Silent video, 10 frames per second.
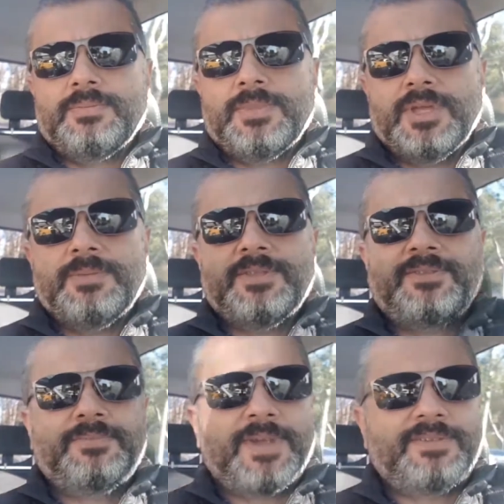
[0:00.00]

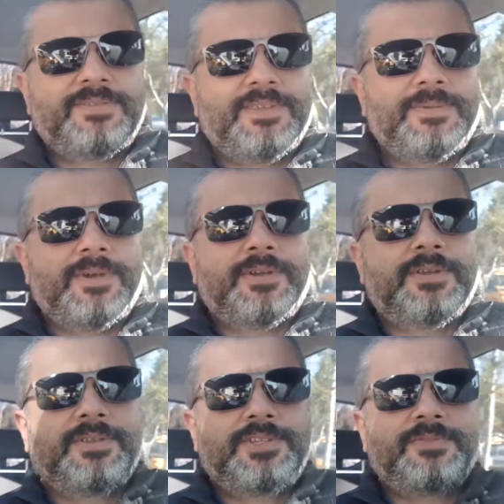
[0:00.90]
Mehmet Mert diye bir
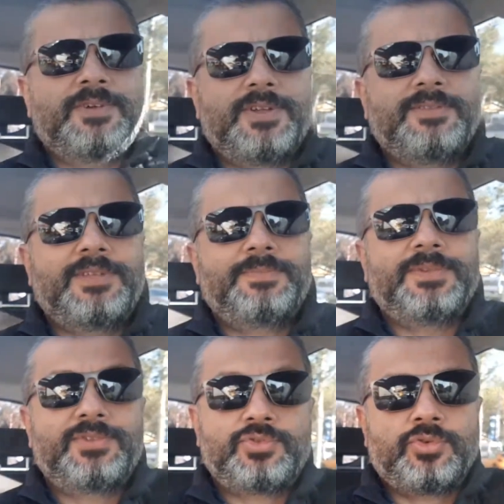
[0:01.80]
arkadaşım var
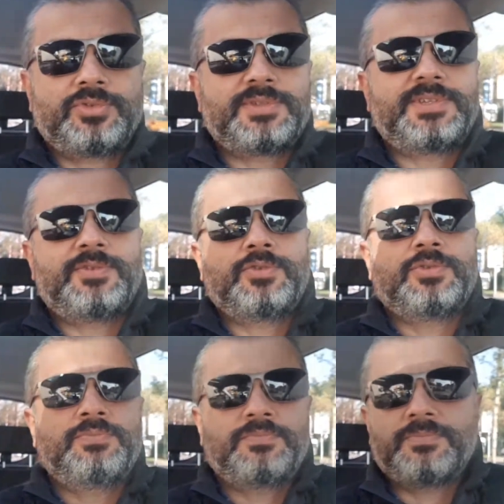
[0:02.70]
Antep'te. Çok da
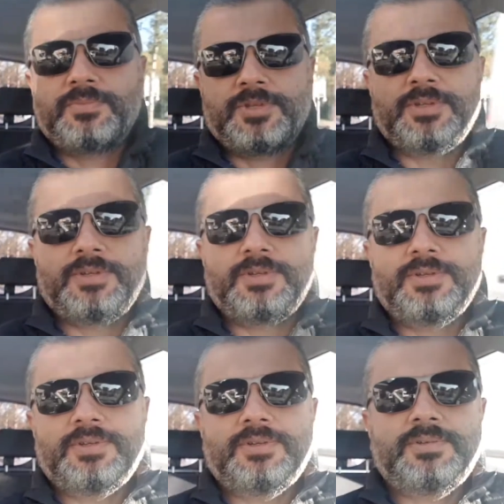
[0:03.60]
seviyorum.
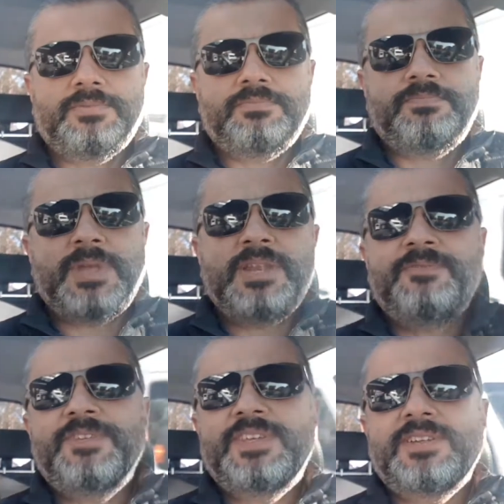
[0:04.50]
Ee, benim
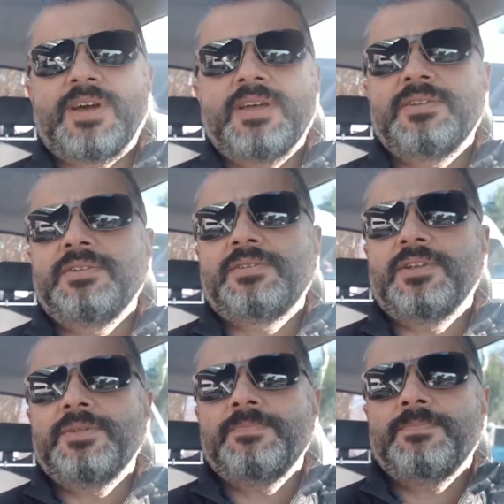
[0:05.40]
fikir
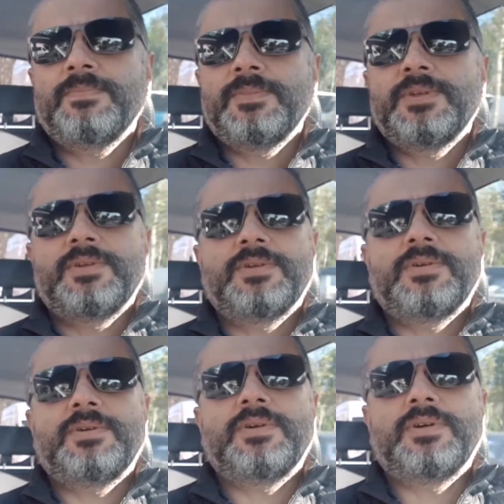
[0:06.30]
ayrılıklarım
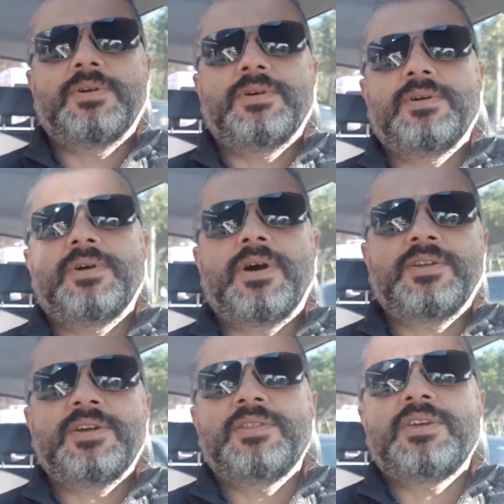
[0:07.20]
e,
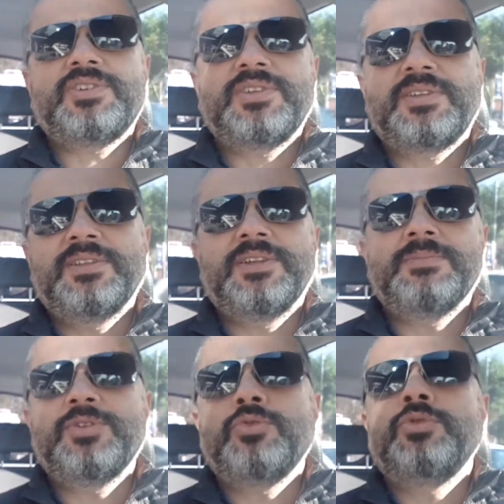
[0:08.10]

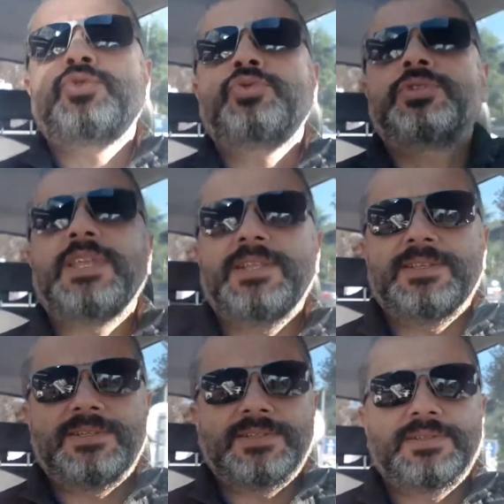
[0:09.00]
arkadaşlıklarımın ölçütü
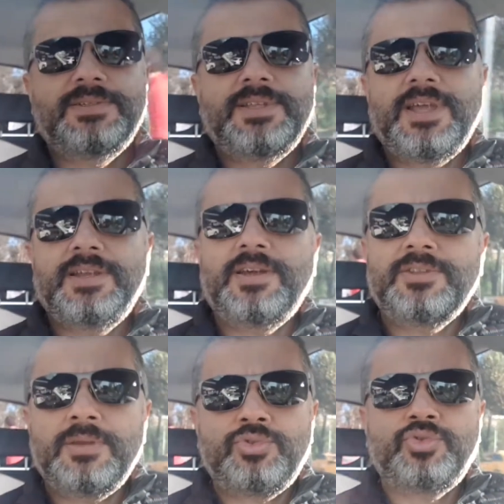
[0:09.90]
değildir. Yani
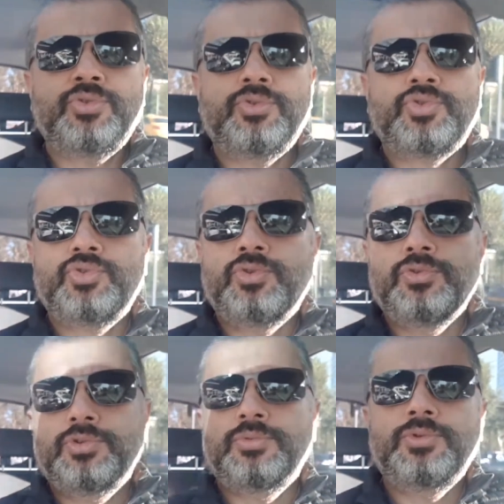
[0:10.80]
adam şu görüşte
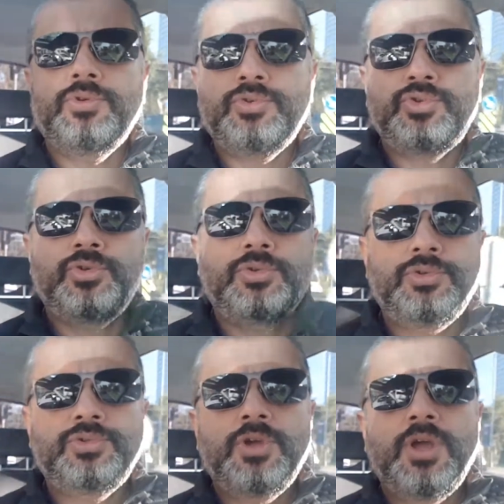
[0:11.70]
olur, bu görüşte olur.